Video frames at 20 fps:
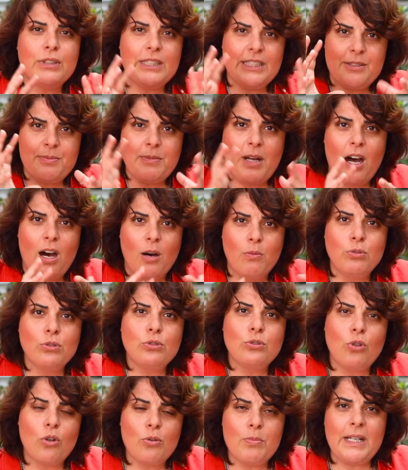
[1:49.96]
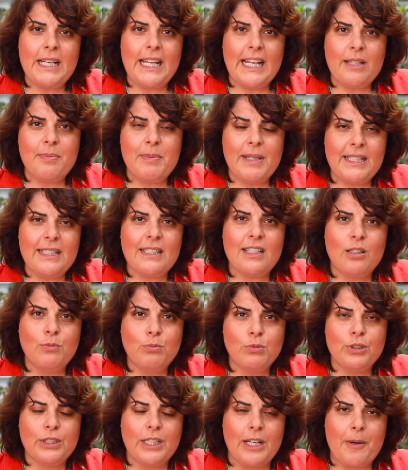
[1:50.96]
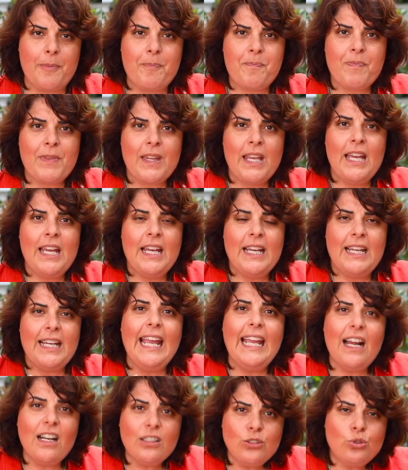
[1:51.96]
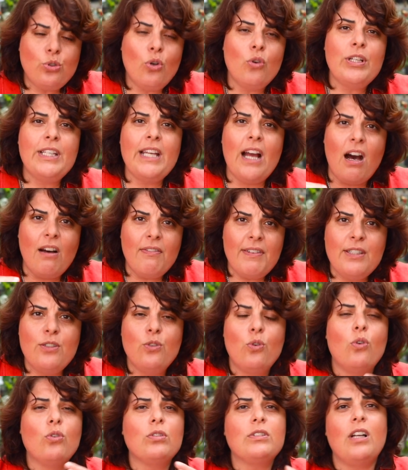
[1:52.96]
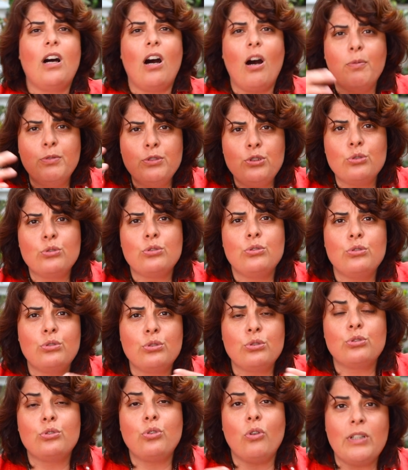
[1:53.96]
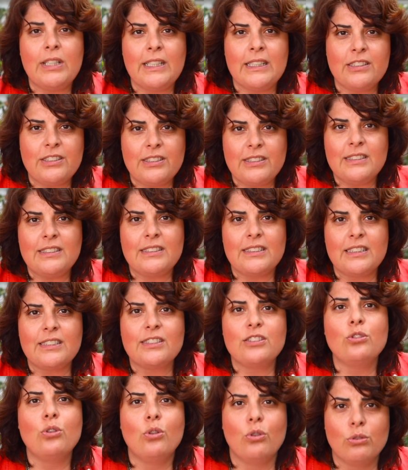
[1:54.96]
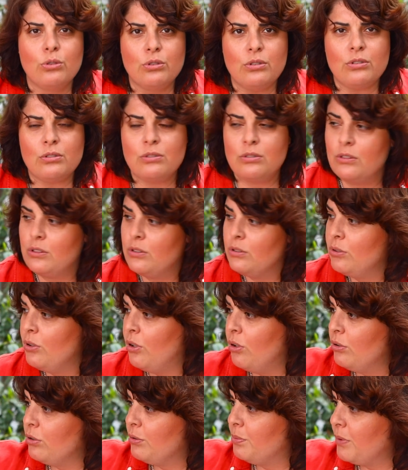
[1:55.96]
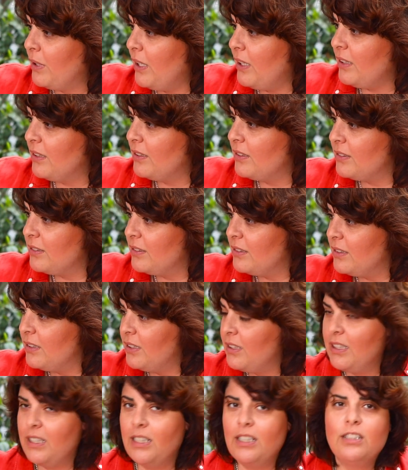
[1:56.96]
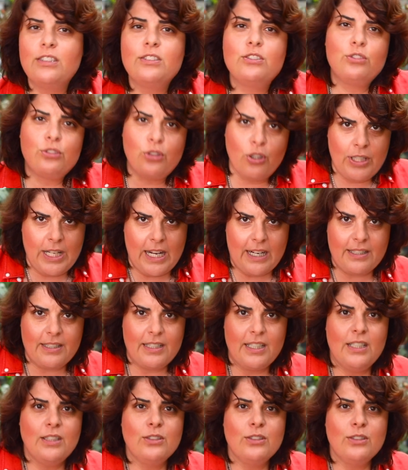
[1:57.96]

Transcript: Burada şimdi hamur normal ekmeklik hamur ya. Eğer çok yağ ve yoğurtla hafuşur hafuşur çok karıştırırsanız ne olur? Ne olur Burak? Söner. Söner.